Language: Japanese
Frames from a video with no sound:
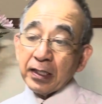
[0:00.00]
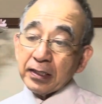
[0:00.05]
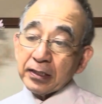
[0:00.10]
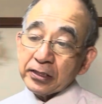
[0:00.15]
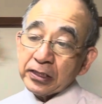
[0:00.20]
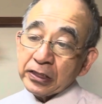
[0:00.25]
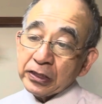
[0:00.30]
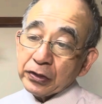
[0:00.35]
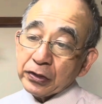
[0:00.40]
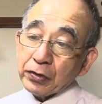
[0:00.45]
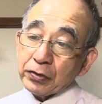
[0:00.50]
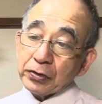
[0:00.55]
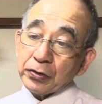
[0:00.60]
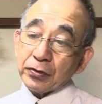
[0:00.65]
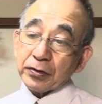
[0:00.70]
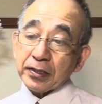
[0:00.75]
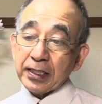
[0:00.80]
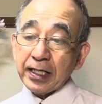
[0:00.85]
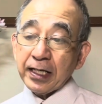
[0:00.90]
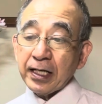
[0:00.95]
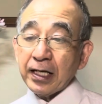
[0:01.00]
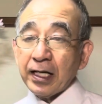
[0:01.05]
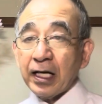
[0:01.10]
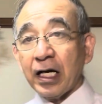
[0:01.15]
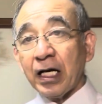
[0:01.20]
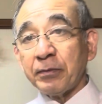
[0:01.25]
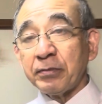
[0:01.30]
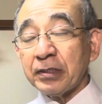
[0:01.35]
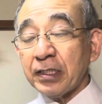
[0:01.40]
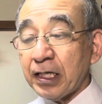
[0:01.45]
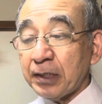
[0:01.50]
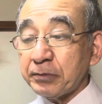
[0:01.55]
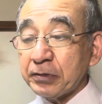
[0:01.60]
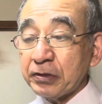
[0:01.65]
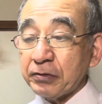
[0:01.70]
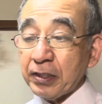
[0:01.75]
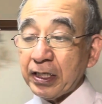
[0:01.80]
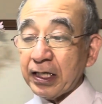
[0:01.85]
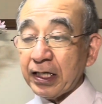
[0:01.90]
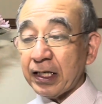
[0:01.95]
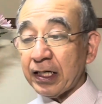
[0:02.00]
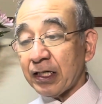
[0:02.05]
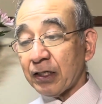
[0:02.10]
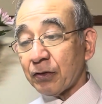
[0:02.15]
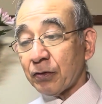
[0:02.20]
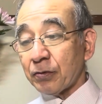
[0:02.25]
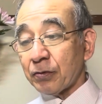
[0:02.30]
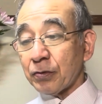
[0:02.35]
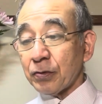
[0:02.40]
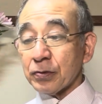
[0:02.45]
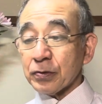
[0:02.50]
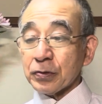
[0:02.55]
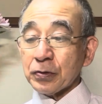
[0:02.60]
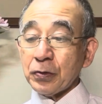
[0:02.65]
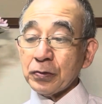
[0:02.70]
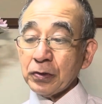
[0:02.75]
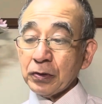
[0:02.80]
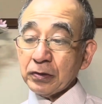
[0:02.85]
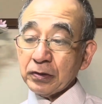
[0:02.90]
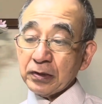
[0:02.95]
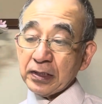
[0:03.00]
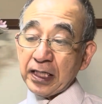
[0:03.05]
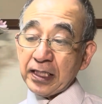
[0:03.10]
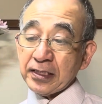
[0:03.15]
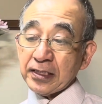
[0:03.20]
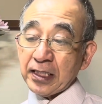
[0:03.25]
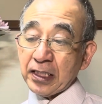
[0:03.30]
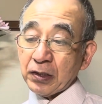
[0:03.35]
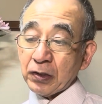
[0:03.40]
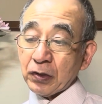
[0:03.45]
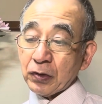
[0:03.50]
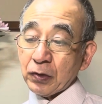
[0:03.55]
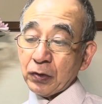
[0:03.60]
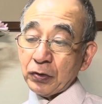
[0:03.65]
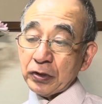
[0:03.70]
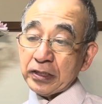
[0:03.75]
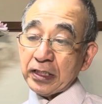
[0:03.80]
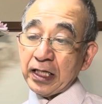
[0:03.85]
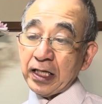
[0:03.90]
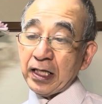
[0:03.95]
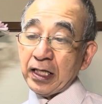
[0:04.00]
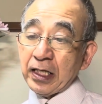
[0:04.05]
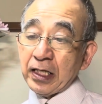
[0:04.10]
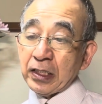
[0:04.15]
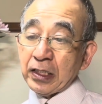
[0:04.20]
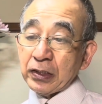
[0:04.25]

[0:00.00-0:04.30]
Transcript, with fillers: 信仰によってアブラハムはこの相続財産として